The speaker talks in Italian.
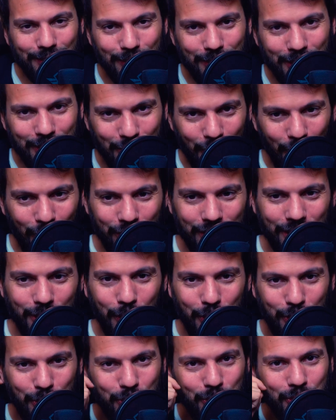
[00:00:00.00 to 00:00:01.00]
mi trovi
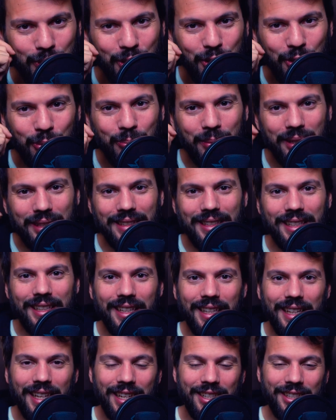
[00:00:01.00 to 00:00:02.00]
qua sotto nei commenti
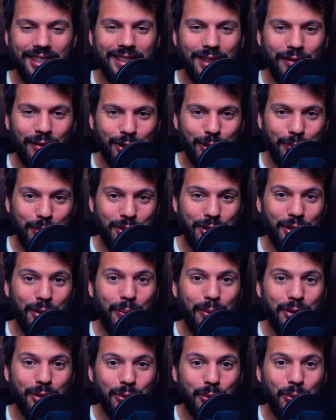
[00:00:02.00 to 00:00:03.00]
e se ti ha fatto piacere
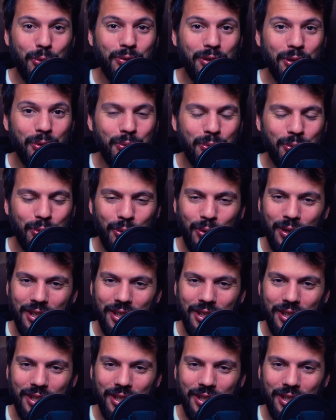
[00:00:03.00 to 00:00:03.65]
questo contenuto